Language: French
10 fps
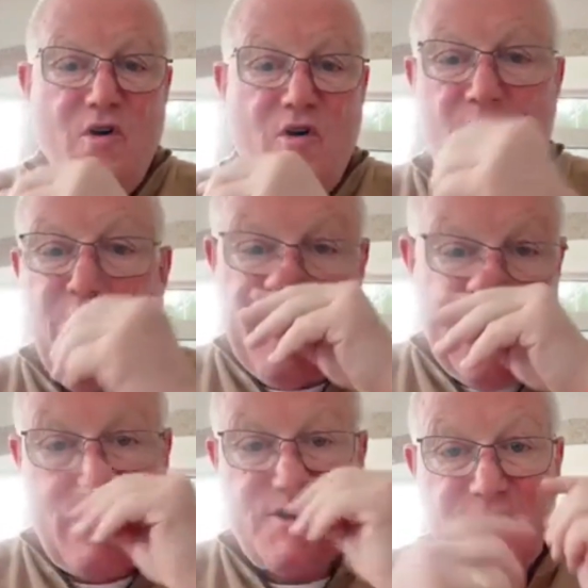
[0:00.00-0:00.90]
Or,
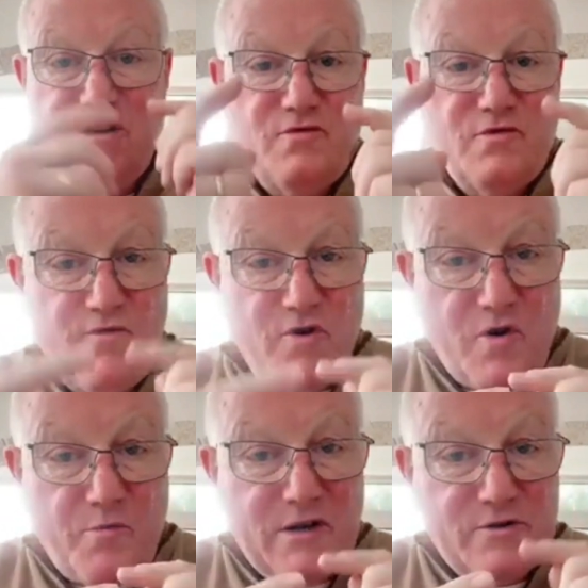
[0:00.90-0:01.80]
l'argent, nous devons
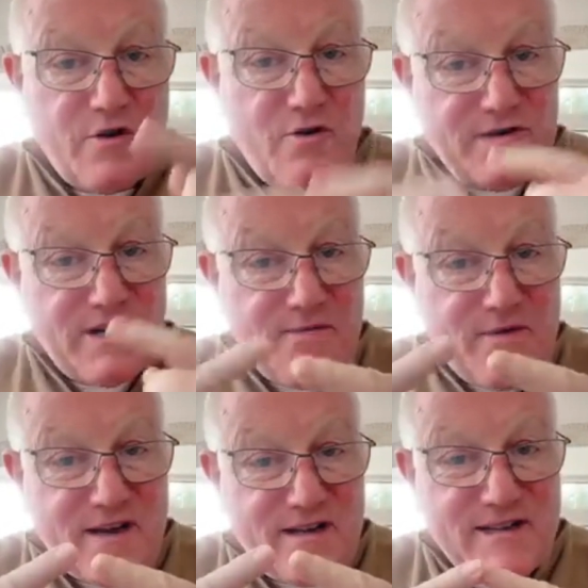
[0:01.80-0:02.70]
comprendre que
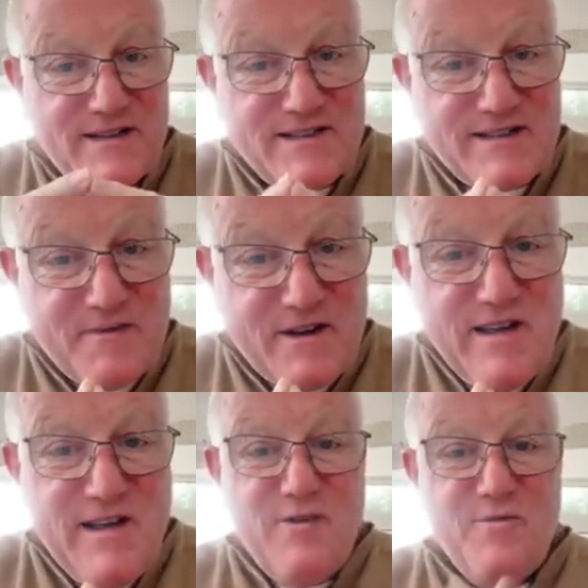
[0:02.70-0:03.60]
contrairement à l'Ancien Testament
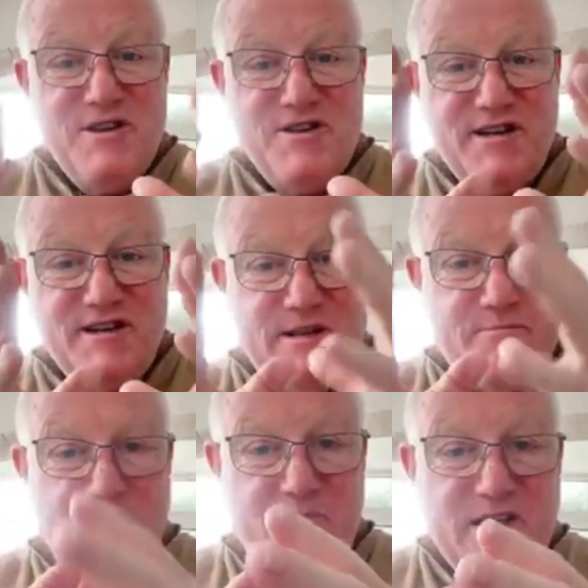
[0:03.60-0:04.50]
où les gens étaient
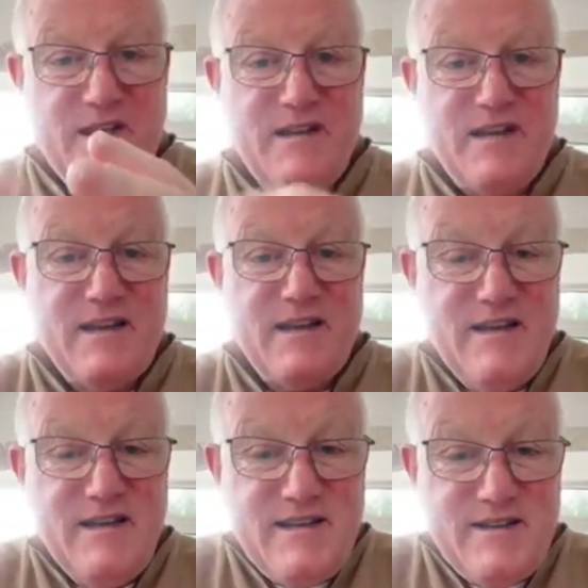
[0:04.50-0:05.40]
propriétaires
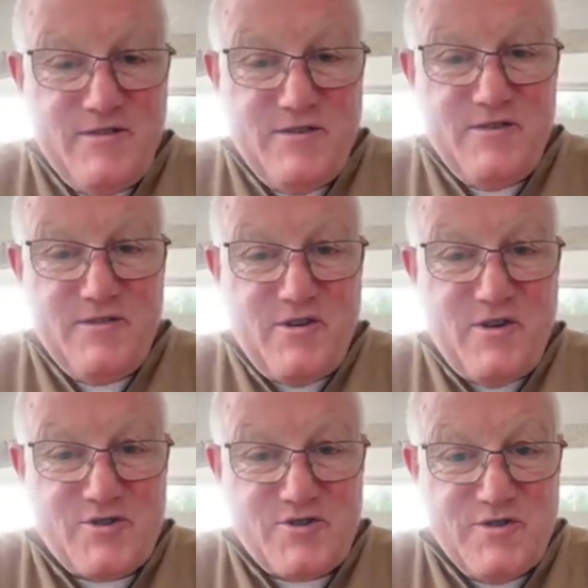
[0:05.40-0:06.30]
de
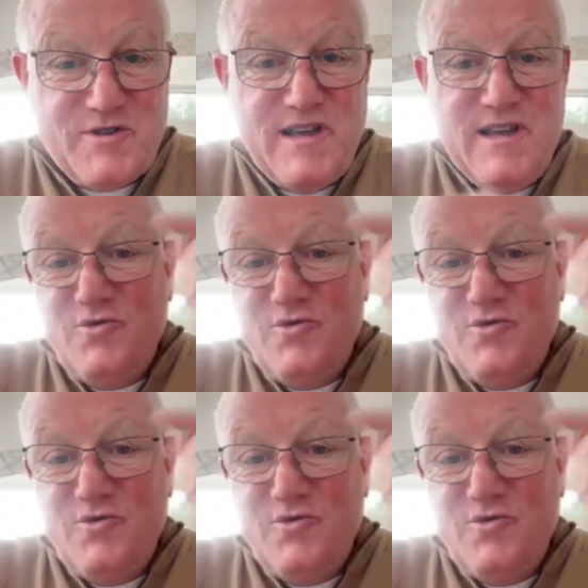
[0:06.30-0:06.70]
leurs choses,